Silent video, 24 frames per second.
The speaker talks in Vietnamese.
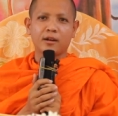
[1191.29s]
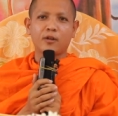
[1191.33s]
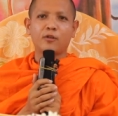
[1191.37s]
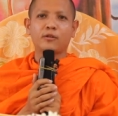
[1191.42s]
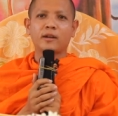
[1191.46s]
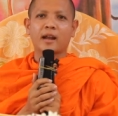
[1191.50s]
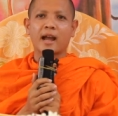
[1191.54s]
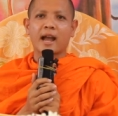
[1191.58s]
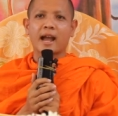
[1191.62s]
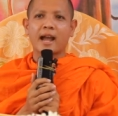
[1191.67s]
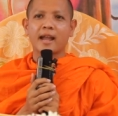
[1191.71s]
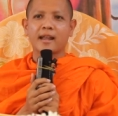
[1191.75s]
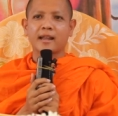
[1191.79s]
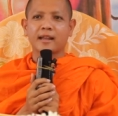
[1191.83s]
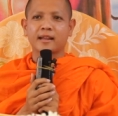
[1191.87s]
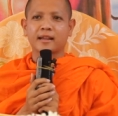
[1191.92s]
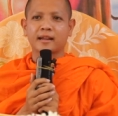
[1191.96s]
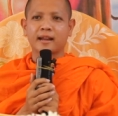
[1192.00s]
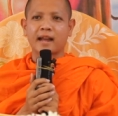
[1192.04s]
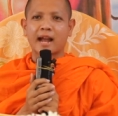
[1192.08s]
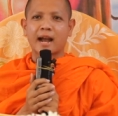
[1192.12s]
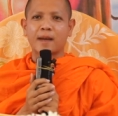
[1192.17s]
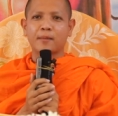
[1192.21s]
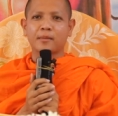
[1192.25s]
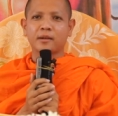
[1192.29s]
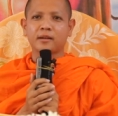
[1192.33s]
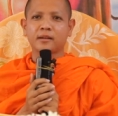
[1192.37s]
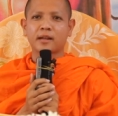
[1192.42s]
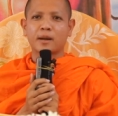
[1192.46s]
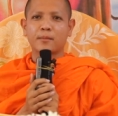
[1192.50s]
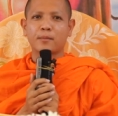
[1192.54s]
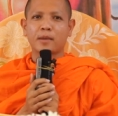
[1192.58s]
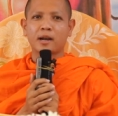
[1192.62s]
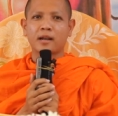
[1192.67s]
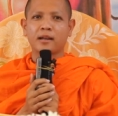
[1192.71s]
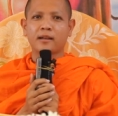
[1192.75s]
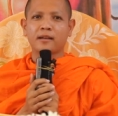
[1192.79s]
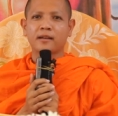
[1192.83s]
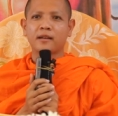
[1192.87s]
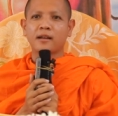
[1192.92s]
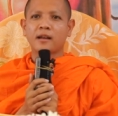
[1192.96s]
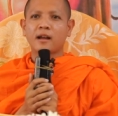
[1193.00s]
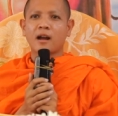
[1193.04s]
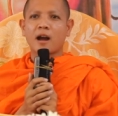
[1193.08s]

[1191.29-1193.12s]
khôn ai như chợ đám nấc đập bay